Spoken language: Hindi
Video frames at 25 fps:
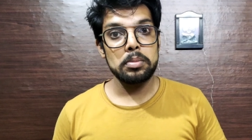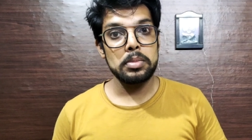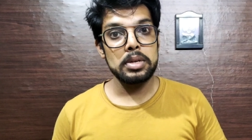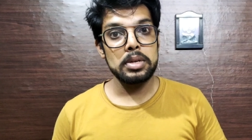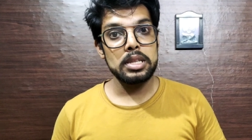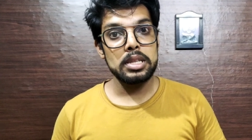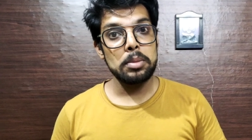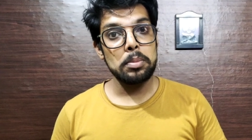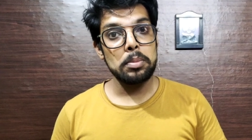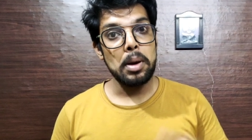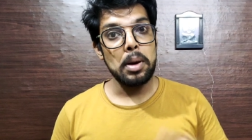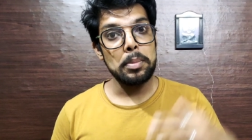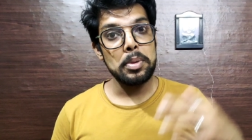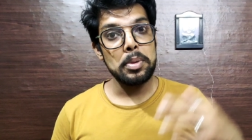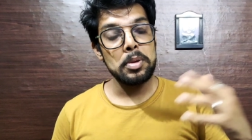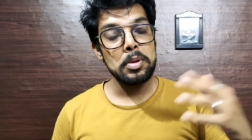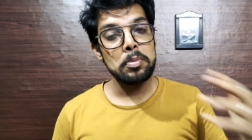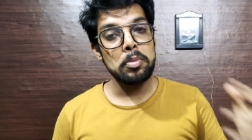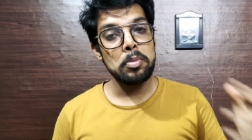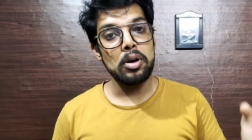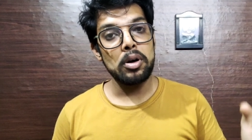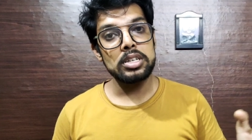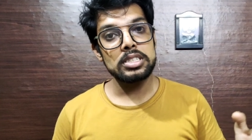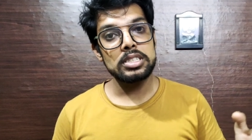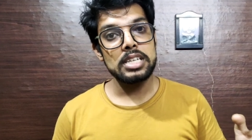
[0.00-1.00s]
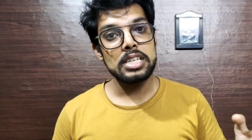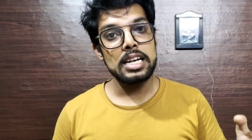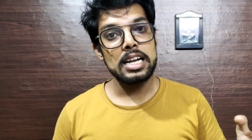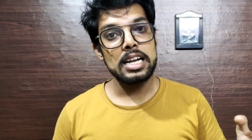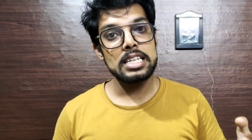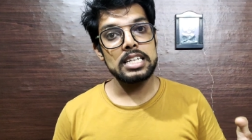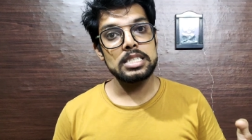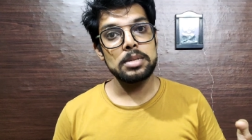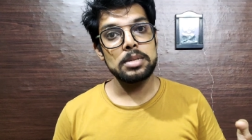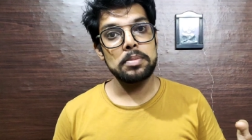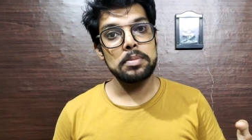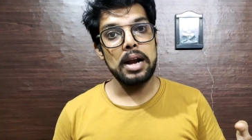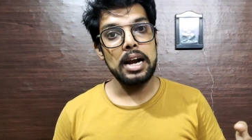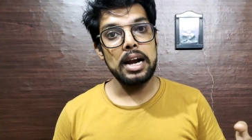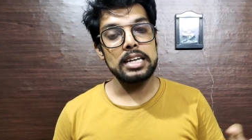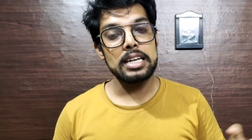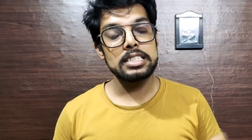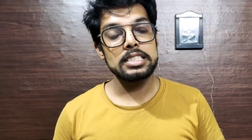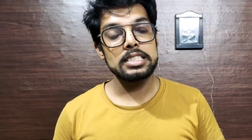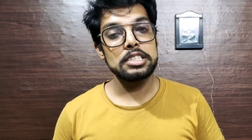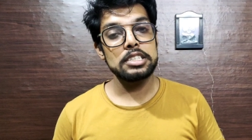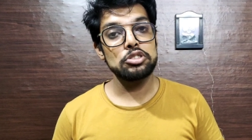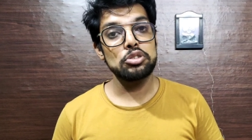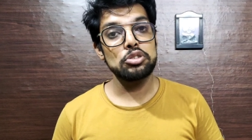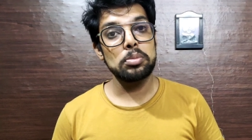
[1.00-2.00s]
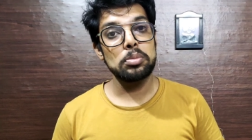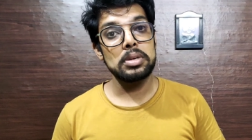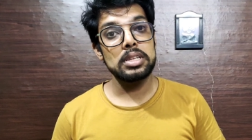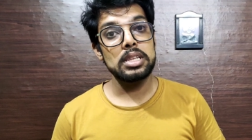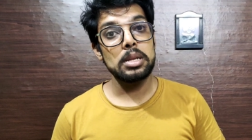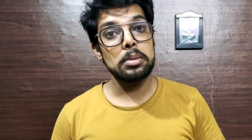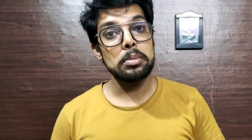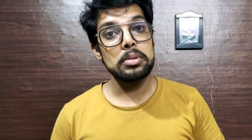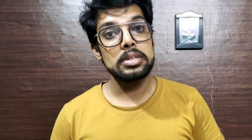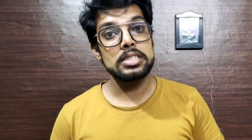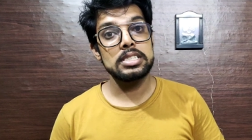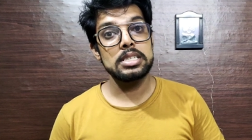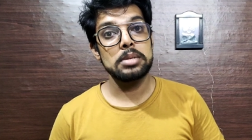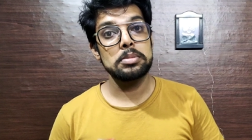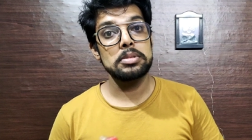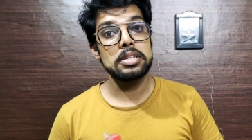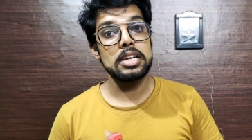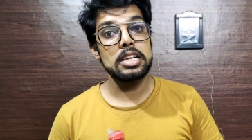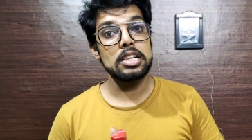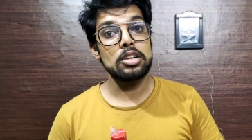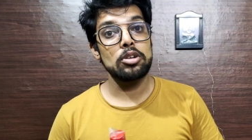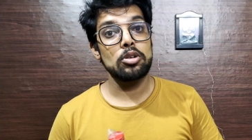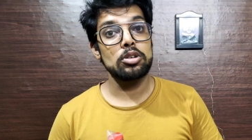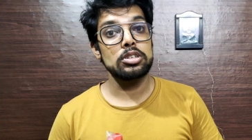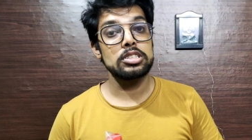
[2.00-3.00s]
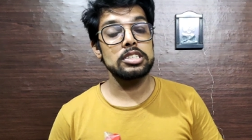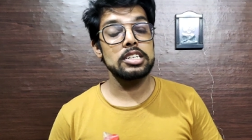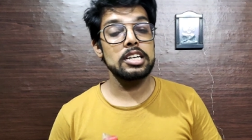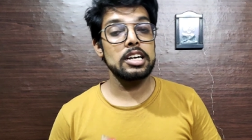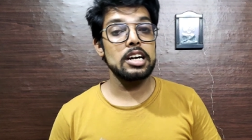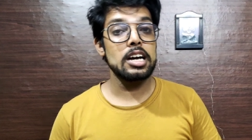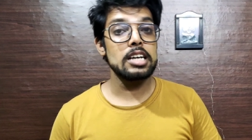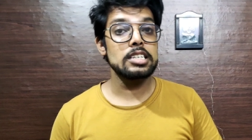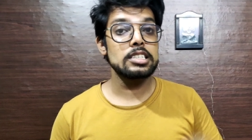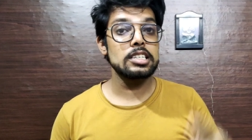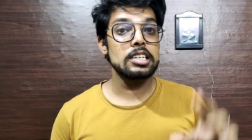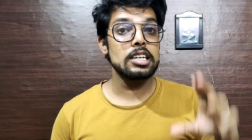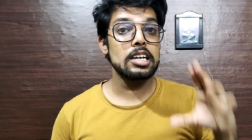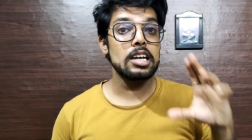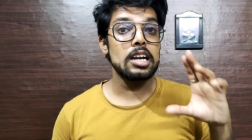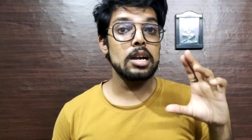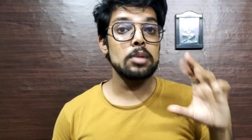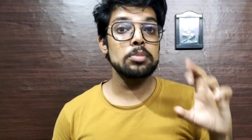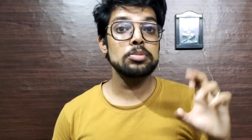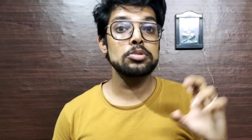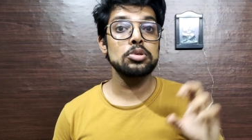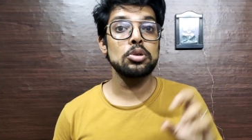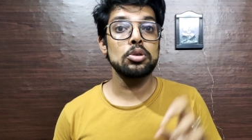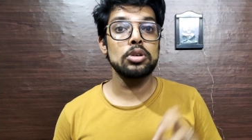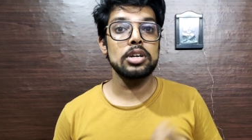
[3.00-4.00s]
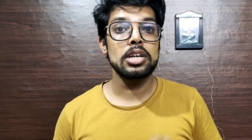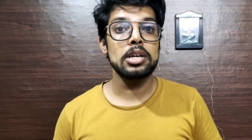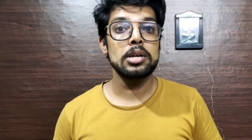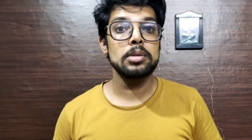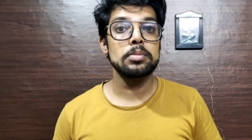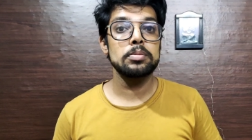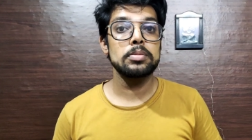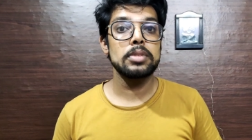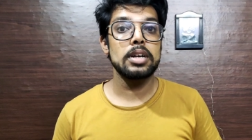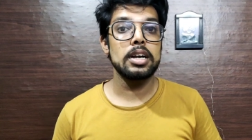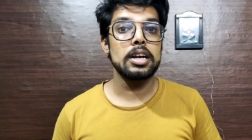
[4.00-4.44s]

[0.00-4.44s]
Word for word: मतलब अभी बहुत सारे ऐसे ब्रांड्स हैं जो मतलब इससे भी ज़्यादा कॉस्टली है खास करके आप छोटे